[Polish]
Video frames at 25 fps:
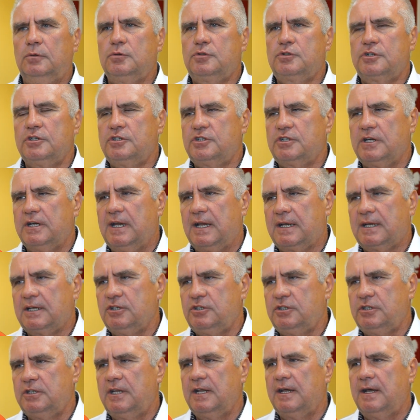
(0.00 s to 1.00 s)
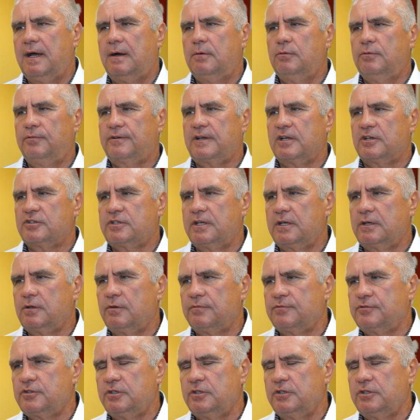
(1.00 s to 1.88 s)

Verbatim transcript: uczy się jakichś ideałów. Każdego w